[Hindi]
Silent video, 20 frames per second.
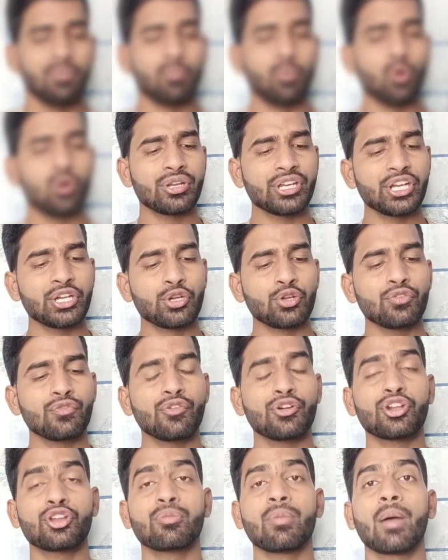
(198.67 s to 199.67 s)
बोर्ड के
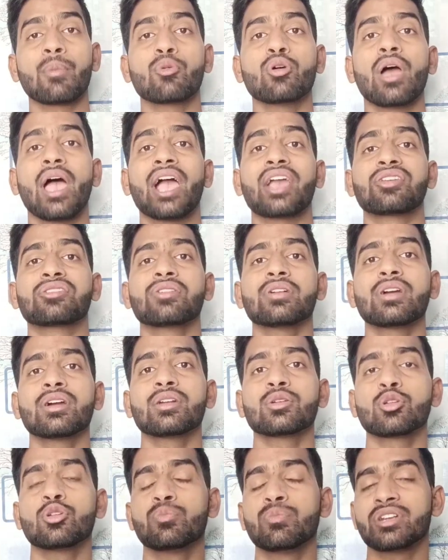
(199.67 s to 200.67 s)
240 में आपको एक्स्ट्रा
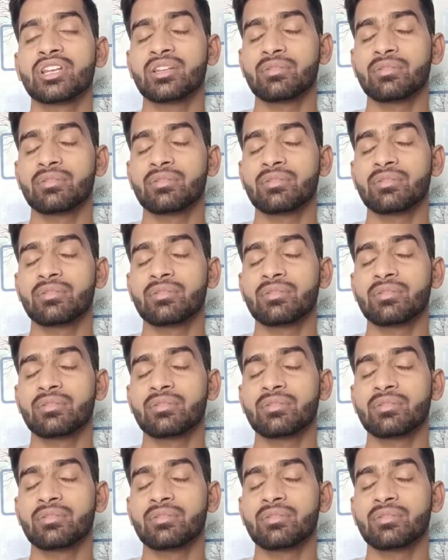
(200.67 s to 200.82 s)
कंट्रोल